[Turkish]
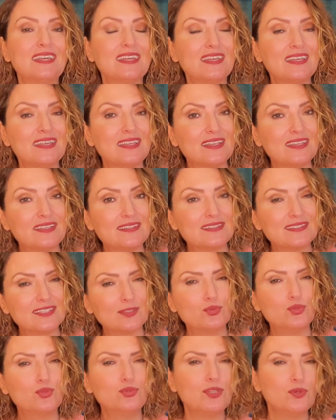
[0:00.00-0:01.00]
E, ee,
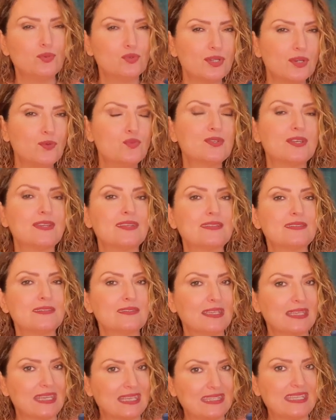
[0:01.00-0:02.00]
Satürn ile Uranüs
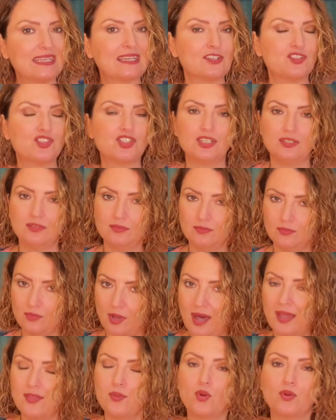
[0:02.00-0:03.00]
arasındaki dik açı
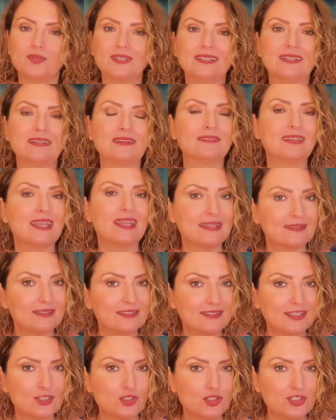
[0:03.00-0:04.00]
ay ortalarında
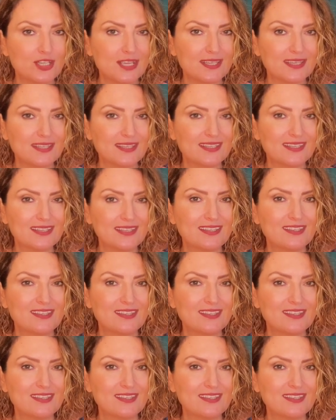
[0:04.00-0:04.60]
etkinleşecek